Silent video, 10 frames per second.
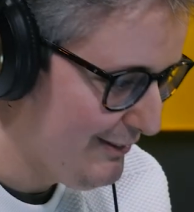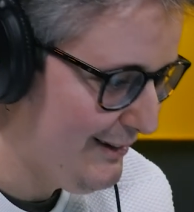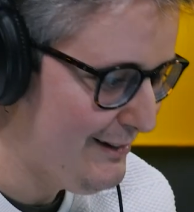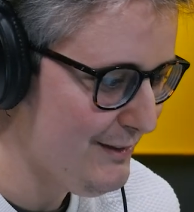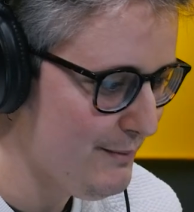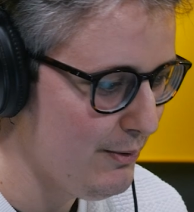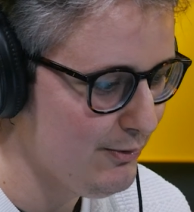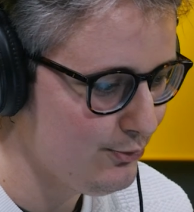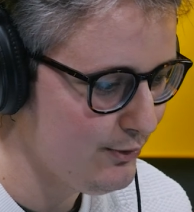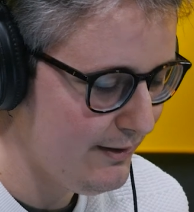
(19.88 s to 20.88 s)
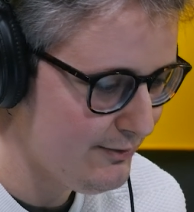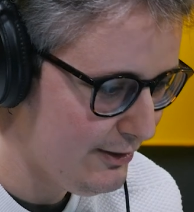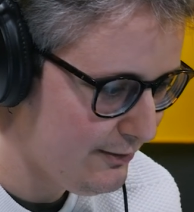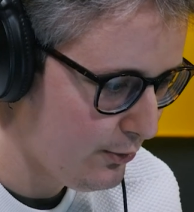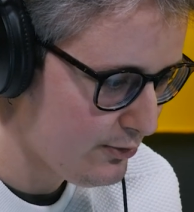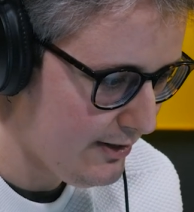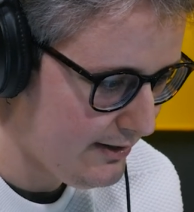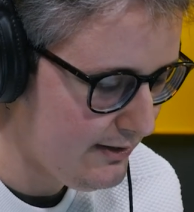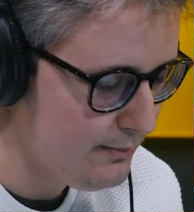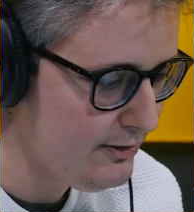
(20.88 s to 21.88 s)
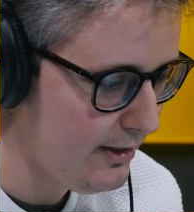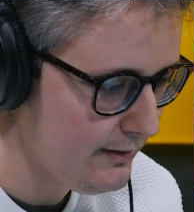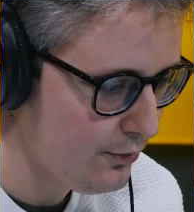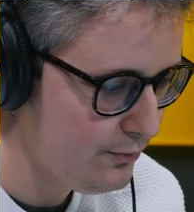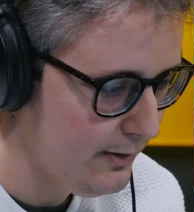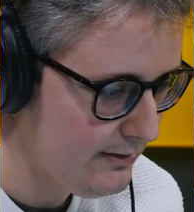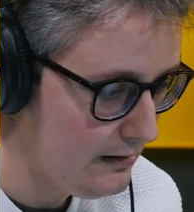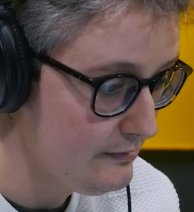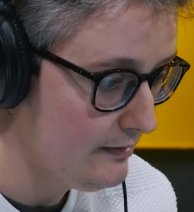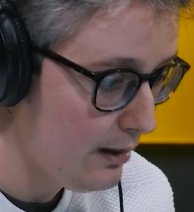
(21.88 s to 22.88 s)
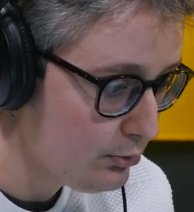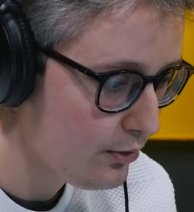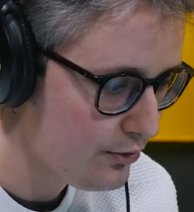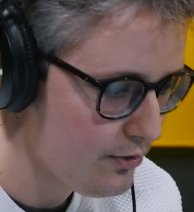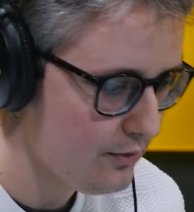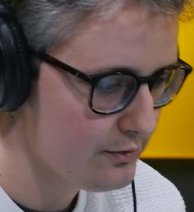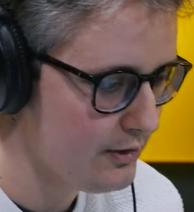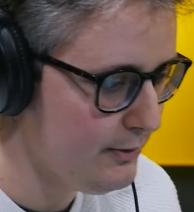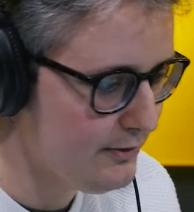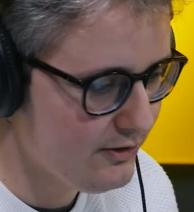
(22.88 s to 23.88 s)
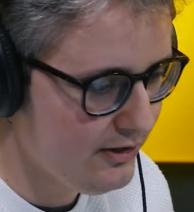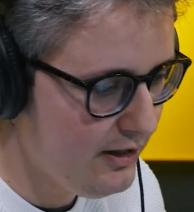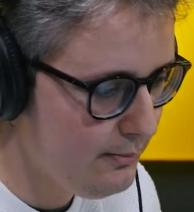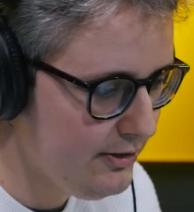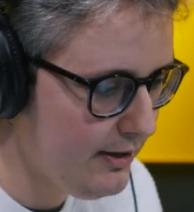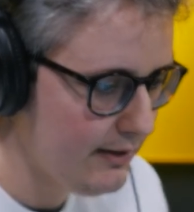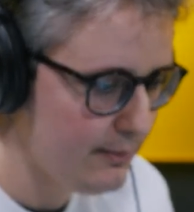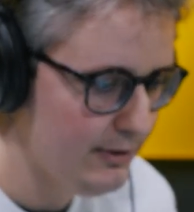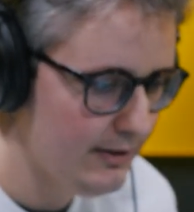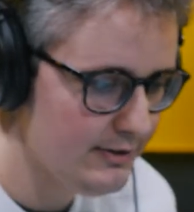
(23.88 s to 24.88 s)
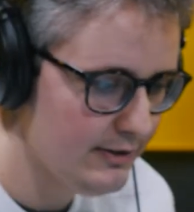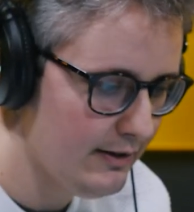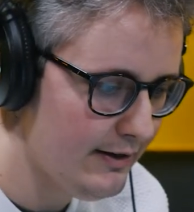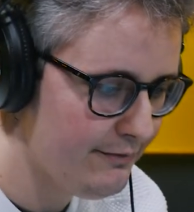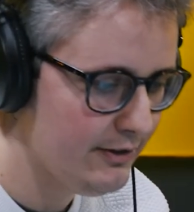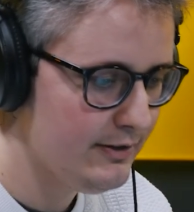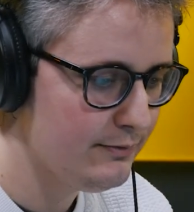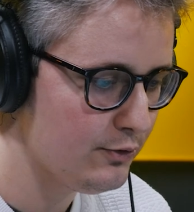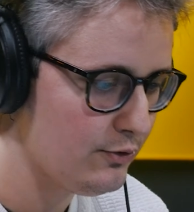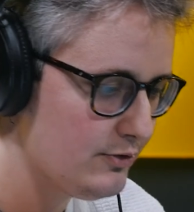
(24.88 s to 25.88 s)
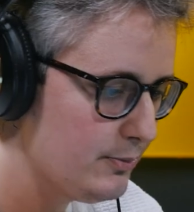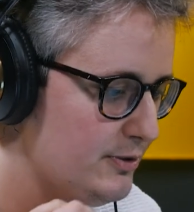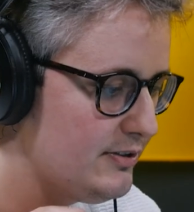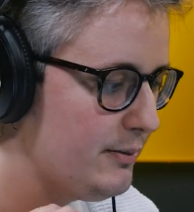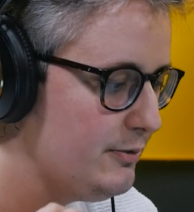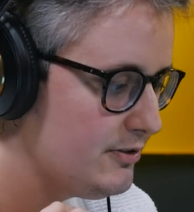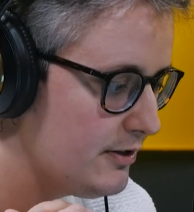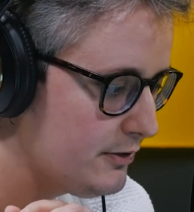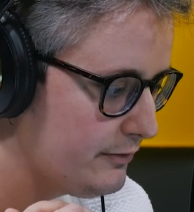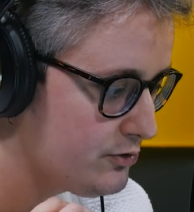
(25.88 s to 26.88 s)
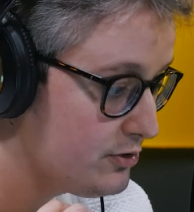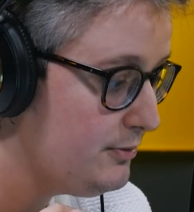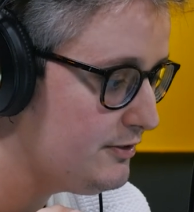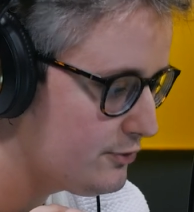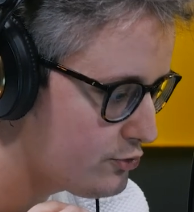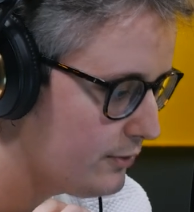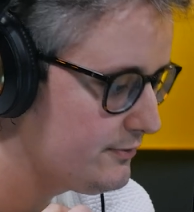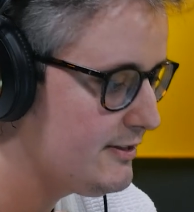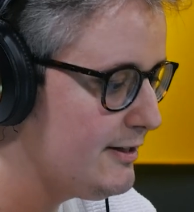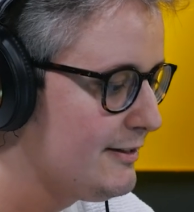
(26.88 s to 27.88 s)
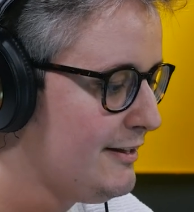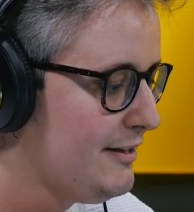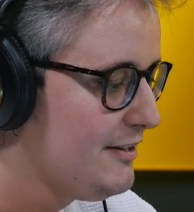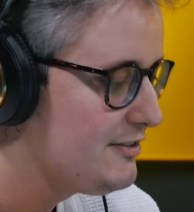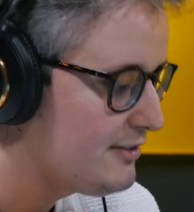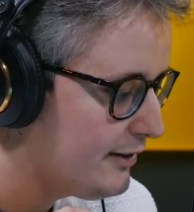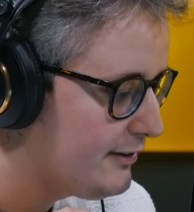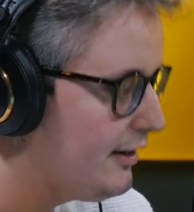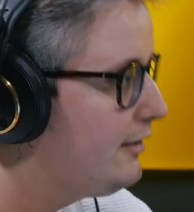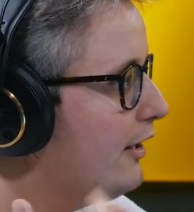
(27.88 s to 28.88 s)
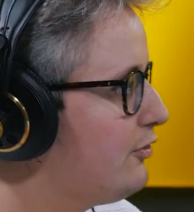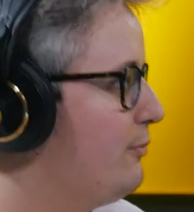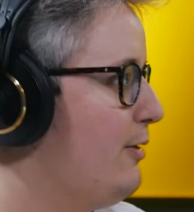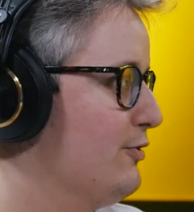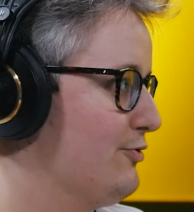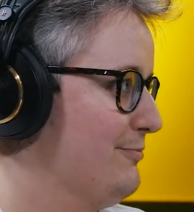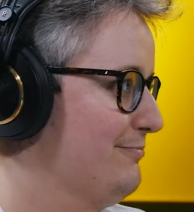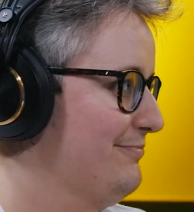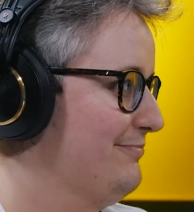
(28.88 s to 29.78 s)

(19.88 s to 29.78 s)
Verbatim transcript: mentalny, pomysłodawca i twórca Akademii Trenerów Mentalnych, autor książek m.in. Determinacja, Efektywność Osobista i Biznesowa czy Mistrzowskie Strategie. Jak się masz?